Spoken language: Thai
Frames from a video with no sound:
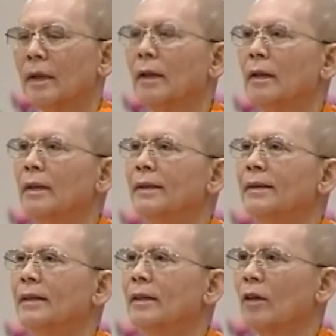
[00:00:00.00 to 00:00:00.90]
เออ
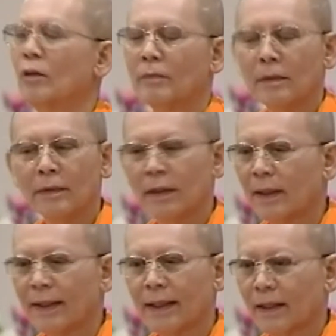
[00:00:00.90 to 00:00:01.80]
คงไม่มีใค
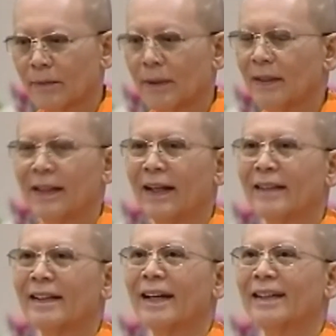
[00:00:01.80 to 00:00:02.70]
รอยากจะเป็นอีกห
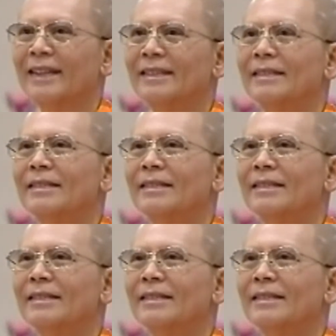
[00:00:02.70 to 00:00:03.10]
ลายชาตินะ